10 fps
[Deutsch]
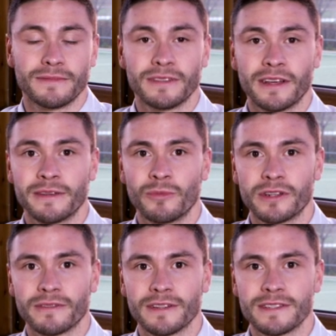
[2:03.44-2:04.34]
dann die
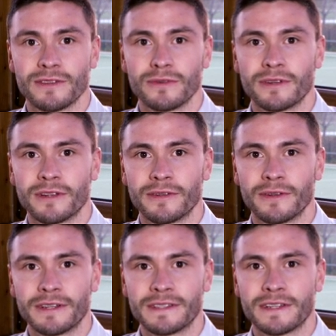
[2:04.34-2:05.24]
Motivation
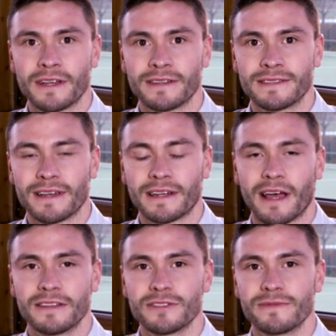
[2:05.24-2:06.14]
natürlich, sich an Sachen
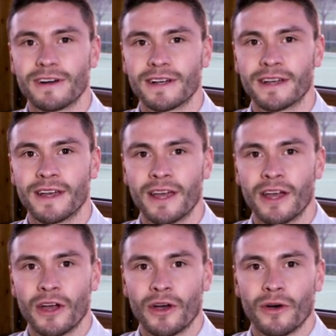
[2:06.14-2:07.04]
ranzuwagen
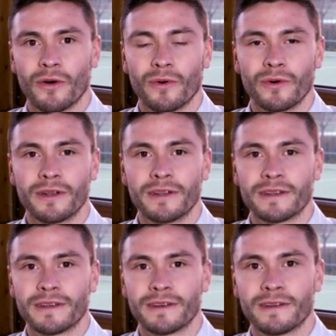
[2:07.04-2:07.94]
und
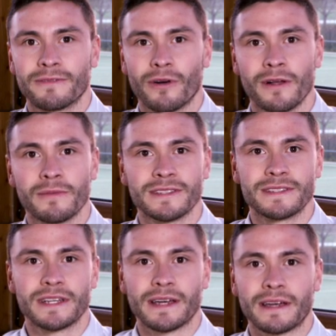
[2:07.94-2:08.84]
äh, vor allem das
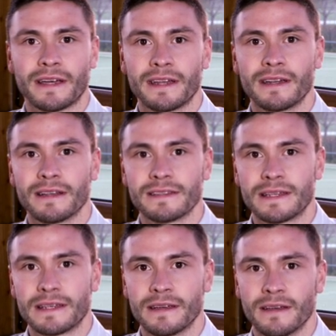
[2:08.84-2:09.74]
sichere Reden, das ich